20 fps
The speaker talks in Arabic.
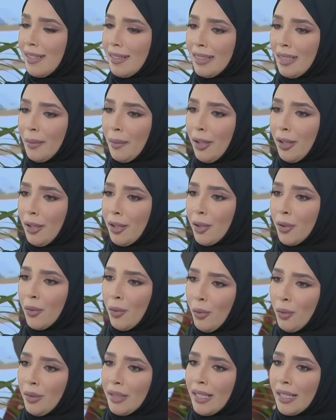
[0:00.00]
عندما
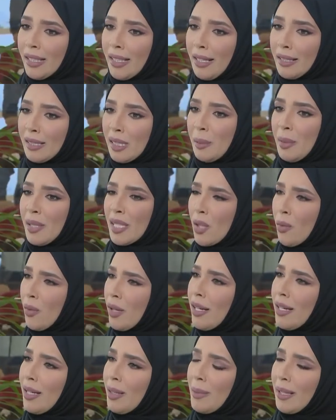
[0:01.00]
يكون الكاتب
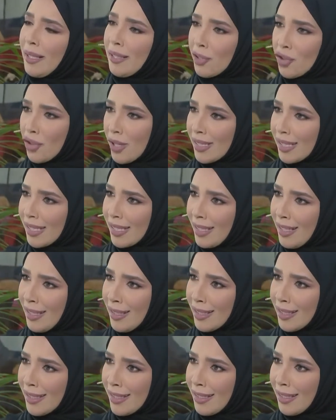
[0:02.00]
يتوغل بين
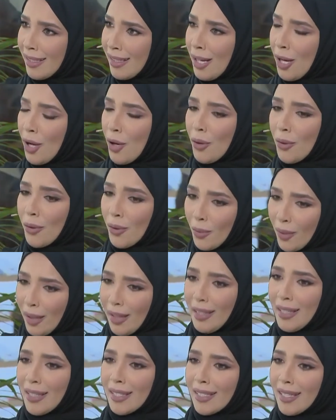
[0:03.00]
شخصيات آه،
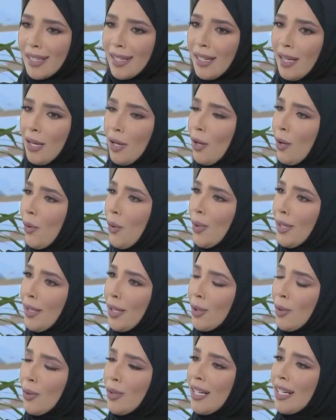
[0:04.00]
روايته هنا
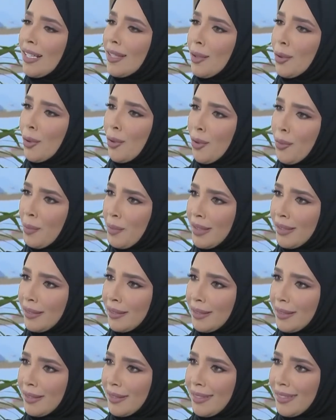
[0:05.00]
يكون أكثر قربا
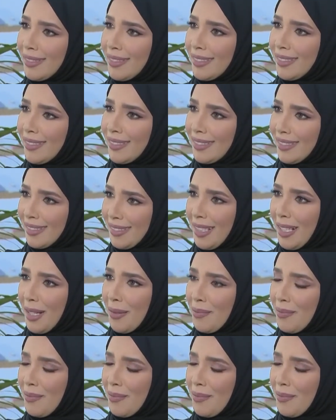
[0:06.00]
نعم نعم